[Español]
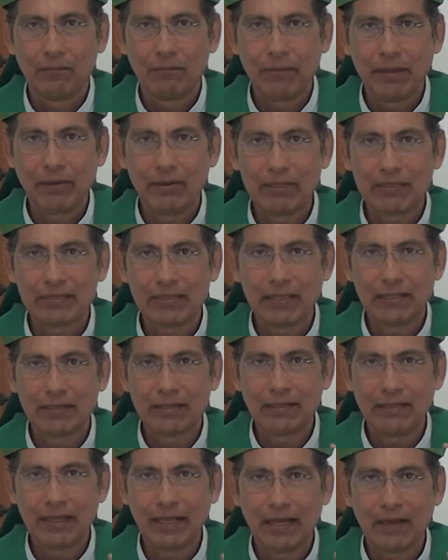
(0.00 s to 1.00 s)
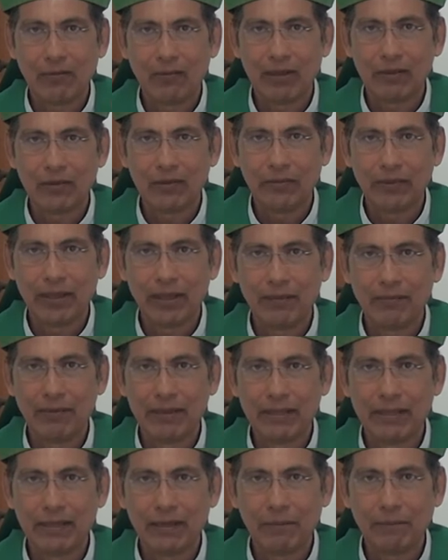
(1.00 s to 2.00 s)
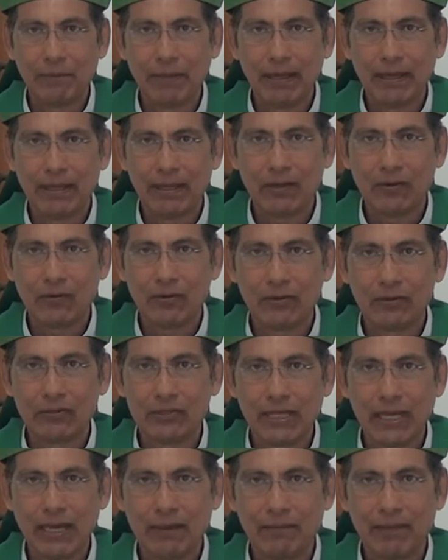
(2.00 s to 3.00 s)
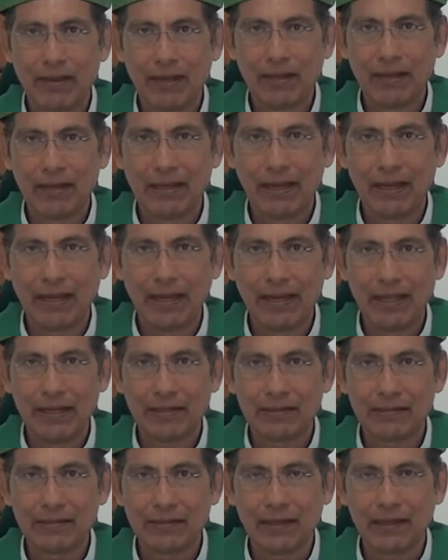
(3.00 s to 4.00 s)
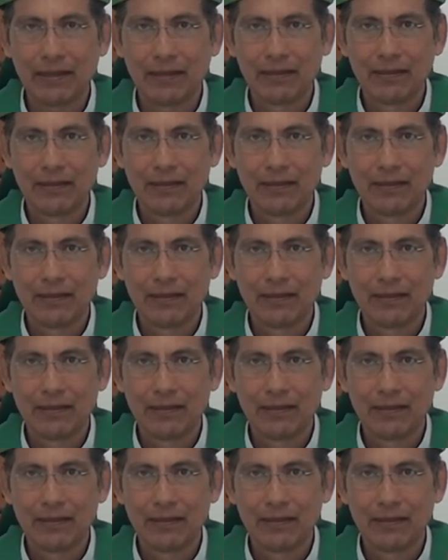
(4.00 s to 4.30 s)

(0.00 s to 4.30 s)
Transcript: pero el centinela cuando ve venir el peligro los llama, les alerta